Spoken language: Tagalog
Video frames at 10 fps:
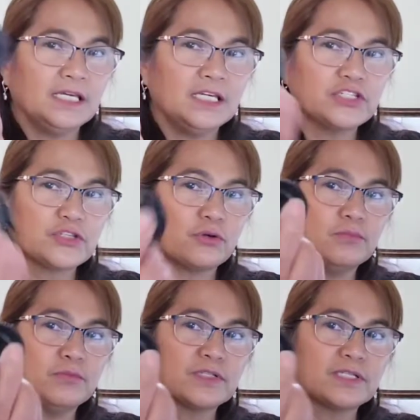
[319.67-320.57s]

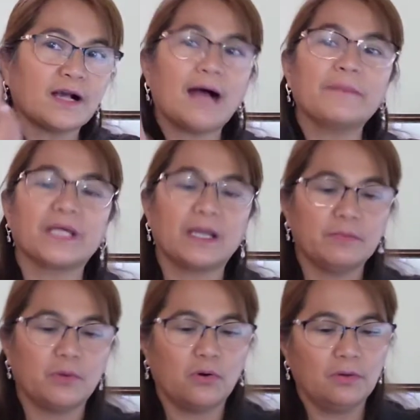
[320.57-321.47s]
i-screw mo sa camera
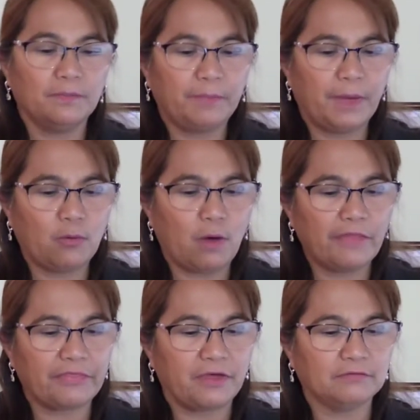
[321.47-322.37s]
mo. Pero I
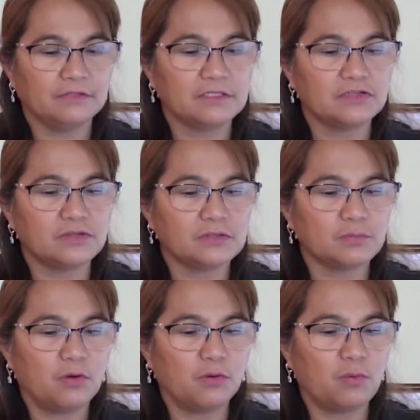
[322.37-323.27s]
think this is a
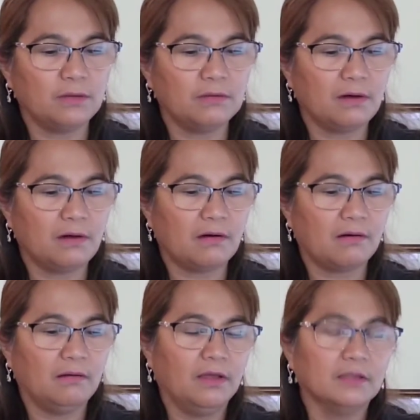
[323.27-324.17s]
small one na. Ah.
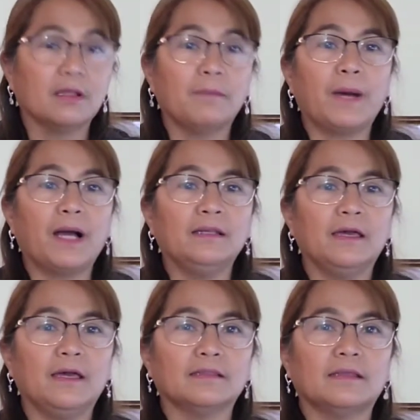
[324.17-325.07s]

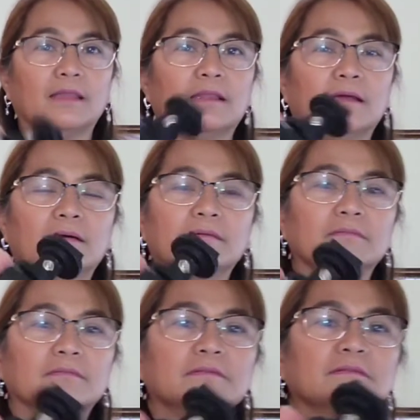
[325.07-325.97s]
Napakaliit and ah,
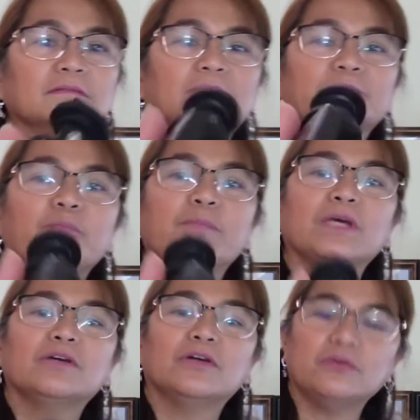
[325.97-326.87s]

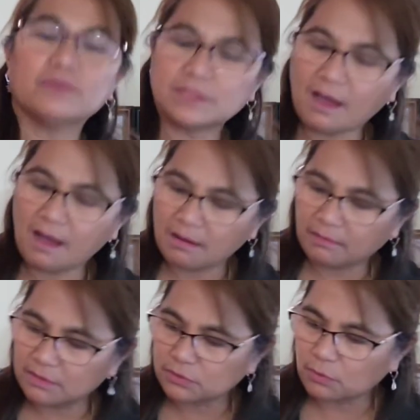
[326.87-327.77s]
bigger yung sa
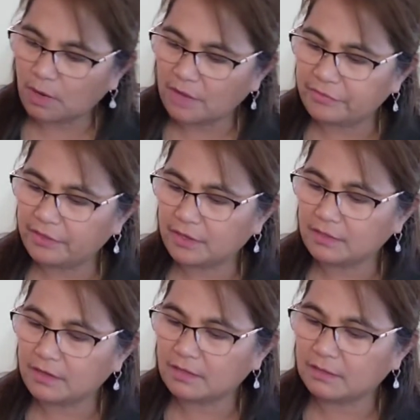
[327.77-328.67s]
akin. So I think
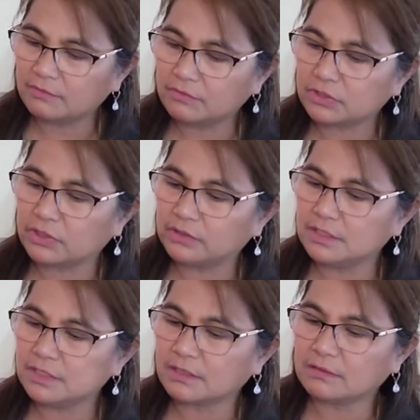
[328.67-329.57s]
I gonna return
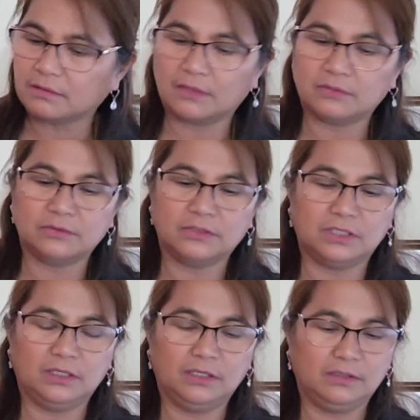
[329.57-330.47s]
this again.
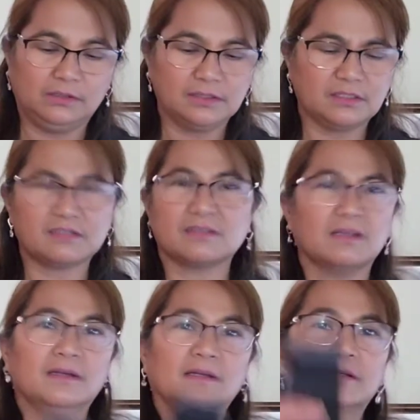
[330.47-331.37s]
Gee, this is
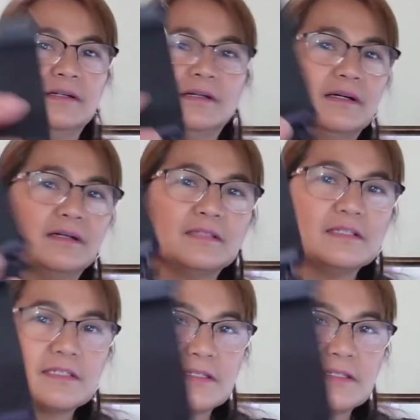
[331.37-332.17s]
this